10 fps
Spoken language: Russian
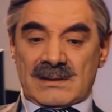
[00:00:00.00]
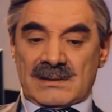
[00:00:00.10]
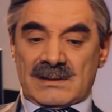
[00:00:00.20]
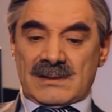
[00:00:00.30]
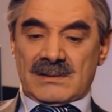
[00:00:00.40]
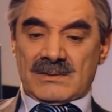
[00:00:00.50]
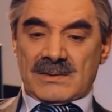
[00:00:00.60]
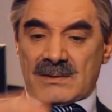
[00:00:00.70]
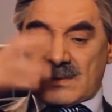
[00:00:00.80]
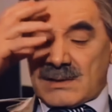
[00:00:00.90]
Сидит у
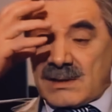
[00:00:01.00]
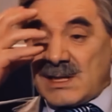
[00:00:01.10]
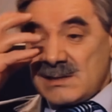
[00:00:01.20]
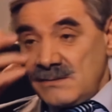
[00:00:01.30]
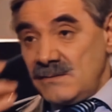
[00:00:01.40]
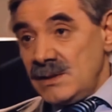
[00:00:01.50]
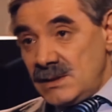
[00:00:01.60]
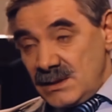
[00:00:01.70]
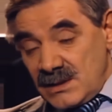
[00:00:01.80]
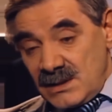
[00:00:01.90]
него, глаз
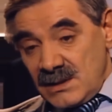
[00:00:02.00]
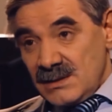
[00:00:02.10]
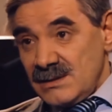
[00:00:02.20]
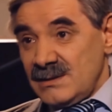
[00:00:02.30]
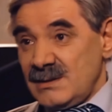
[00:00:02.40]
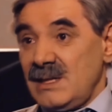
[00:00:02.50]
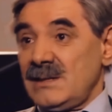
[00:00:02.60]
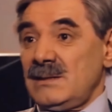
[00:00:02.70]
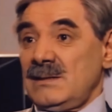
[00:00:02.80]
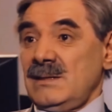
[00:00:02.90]
вытек,
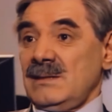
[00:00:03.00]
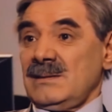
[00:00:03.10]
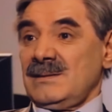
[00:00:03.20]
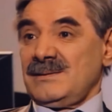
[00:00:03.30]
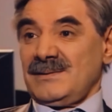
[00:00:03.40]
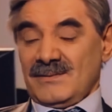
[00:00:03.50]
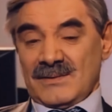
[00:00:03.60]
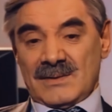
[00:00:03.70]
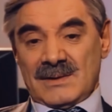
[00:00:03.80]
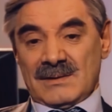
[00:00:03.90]
знаете, да?
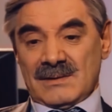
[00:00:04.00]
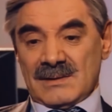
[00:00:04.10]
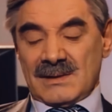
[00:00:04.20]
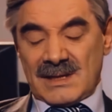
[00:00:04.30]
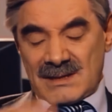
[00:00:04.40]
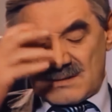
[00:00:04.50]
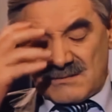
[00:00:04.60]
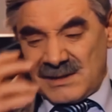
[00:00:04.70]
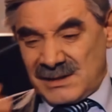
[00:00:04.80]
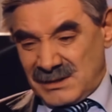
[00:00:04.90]
Вот, глаз
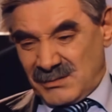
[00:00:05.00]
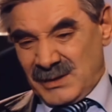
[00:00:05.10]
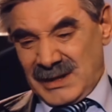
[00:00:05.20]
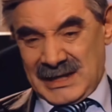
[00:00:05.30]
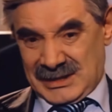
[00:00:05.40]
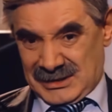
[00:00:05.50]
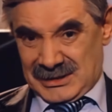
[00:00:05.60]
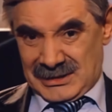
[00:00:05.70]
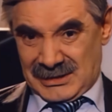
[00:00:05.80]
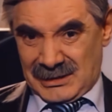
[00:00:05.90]
вытек, плачет,
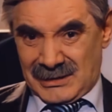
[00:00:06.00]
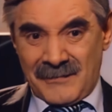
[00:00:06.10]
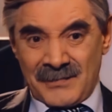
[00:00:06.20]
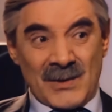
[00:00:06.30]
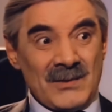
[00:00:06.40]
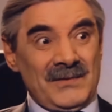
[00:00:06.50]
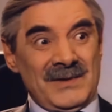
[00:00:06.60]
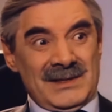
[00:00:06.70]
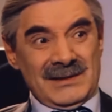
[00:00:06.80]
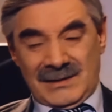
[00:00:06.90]
сидит,
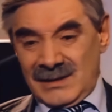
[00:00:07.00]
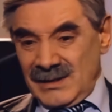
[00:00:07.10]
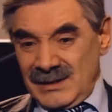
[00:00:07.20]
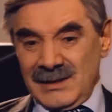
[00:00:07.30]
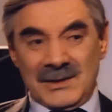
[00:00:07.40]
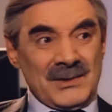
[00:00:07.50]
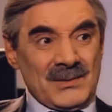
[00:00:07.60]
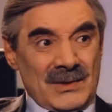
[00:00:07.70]
увидел Илью